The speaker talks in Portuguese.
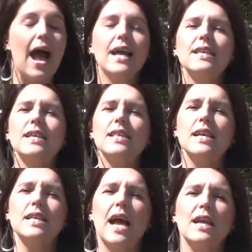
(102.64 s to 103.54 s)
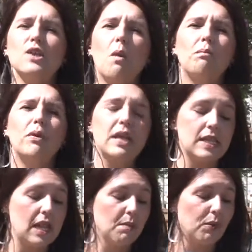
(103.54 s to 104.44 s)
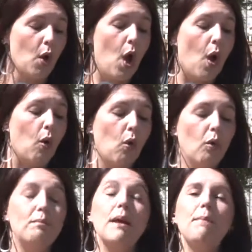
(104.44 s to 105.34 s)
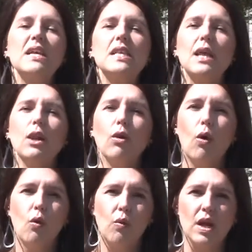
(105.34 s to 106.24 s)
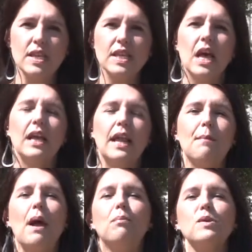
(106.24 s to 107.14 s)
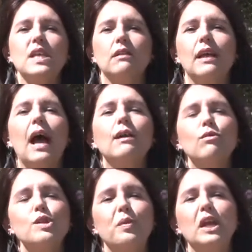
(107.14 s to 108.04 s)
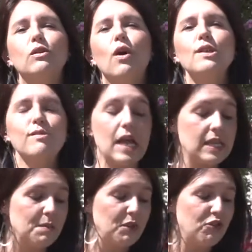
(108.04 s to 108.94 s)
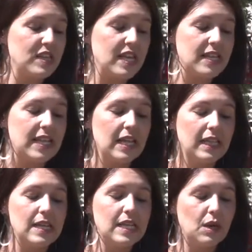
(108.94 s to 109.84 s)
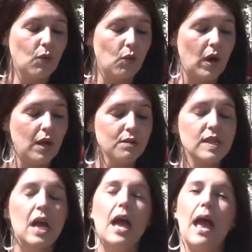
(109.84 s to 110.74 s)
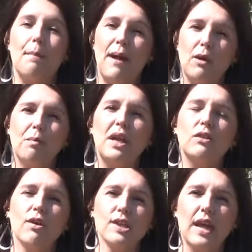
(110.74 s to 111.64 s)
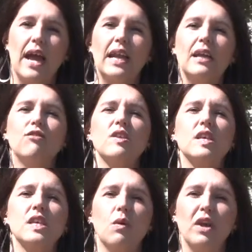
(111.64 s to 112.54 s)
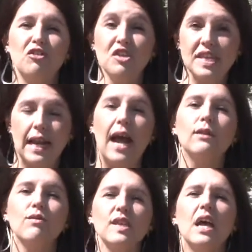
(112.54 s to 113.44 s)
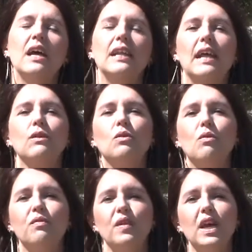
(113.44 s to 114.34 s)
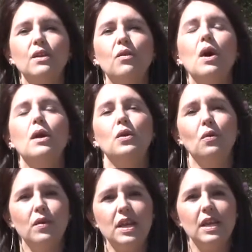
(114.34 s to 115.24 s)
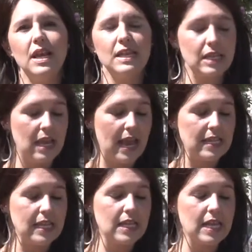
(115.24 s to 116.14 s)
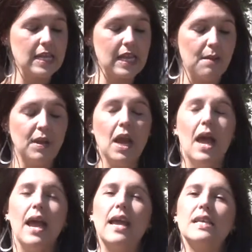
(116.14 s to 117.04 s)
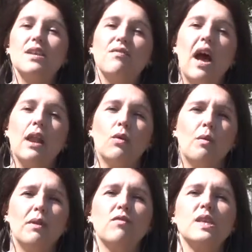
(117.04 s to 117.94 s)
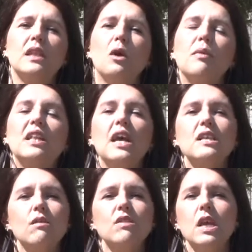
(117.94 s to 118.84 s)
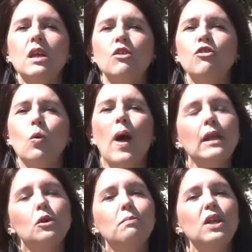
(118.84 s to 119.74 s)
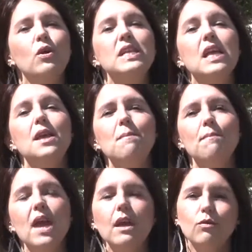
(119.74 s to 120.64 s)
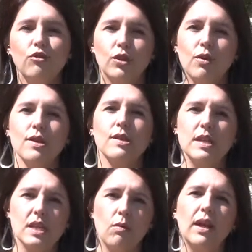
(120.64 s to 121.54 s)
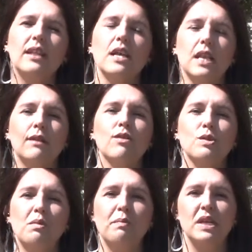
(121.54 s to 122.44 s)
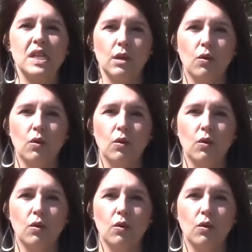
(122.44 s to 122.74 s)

assistenciais, como por exemplo o BPC Loas, né, para aposentados, para idosos acima de 65 anos, é pago para idosos carentes que são registrados né, no governo, no INSS, eles recebem esse valor. Para você ter uma ideia, são cerca de 4 milhões e meio de idosos que são cadastrados no BPC